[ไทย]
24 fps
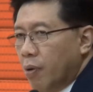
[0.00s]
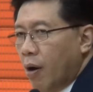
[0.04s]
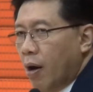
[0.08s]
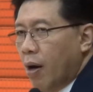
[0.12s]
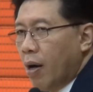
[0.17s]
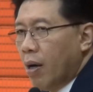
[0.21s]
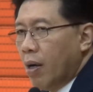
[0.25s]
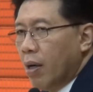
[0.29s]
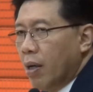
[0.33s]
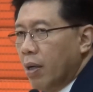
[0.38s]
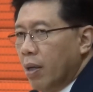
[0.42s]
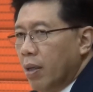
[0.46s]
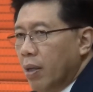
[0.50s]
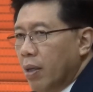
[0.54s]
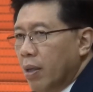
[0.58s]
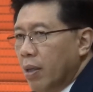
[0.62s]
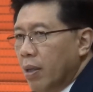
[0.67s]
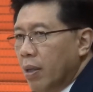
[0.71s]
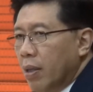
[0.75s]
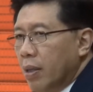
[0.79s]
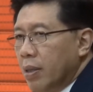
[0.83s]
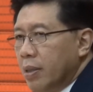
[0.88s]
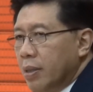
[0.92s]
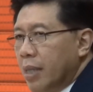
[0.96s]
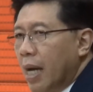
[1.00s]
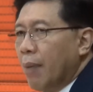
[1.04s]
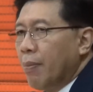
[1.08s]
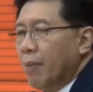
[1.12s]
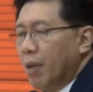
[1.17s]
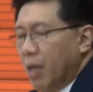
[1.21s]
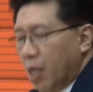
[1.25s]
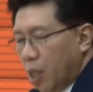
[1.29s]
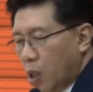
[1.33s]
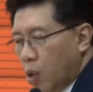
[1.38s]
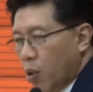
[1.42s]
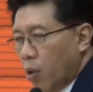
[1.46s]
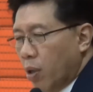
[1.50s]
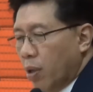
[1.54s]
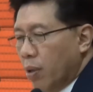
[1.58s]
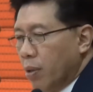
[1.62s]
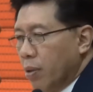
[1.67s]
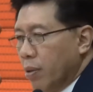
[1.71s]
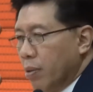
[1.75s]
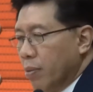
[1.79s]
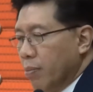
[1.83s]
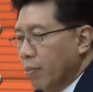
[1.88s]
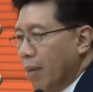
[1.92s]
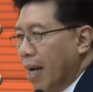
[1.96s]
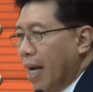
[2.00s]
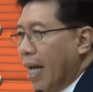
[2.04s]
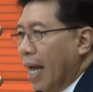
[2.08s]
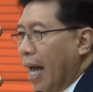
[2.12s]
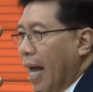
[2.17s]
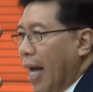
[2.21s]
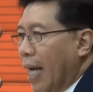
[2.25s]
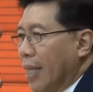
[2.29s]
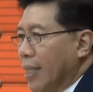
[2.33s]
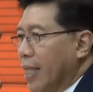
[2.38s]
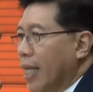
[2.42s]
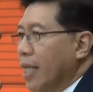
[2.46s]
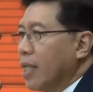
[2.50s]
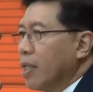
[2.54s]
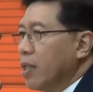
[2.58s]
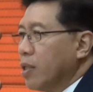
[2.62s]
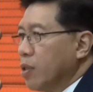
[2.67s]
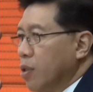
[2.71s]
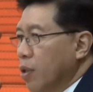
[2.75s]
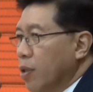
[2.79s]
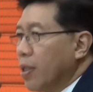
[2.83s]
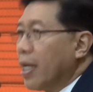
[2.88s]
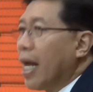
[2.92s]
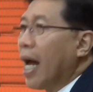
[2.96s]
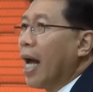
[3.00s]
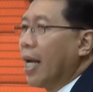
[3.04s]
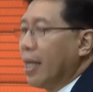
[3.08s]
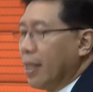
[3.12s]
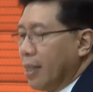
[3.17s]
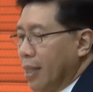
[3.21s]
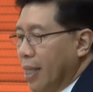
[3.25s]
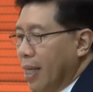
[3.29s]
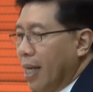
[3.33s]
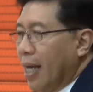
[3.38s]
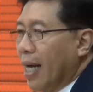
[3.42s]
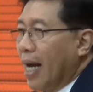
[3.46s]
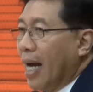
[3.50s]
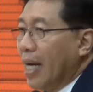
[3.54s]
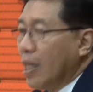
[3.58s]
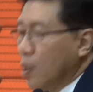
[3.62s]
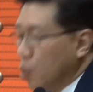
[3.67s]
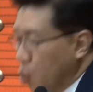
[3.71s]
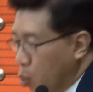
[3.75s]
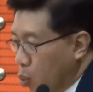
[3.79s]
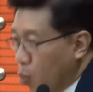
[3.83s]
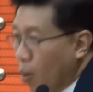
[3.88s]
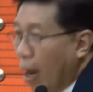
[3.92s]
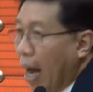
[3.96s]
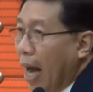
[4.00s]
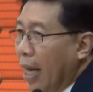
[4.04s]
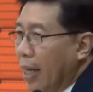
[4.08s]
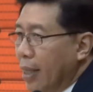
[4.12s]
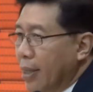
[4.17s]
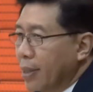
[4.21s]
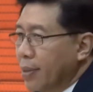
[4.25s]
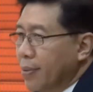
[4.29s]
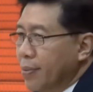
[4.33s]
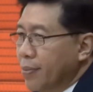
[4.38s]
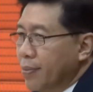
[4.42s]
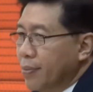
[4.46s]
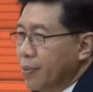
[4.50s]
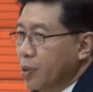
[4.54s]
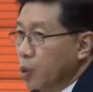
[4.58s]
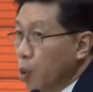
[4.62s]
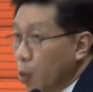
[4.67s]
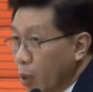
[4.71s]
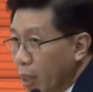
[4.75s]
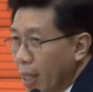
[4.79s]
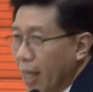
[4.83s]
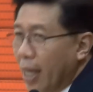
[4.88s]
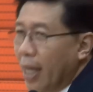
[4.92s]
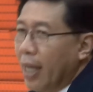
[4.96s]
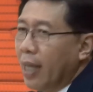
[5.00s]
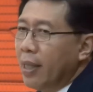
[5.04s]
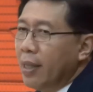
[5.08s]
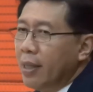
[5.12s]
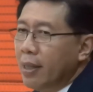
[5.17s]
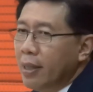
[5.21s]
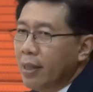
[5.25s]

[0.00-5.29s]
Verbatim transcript: เพราะจะมีคนมาแข่งกับท่านจนได้ในราคาที่ถูกกว่าอยู่ดี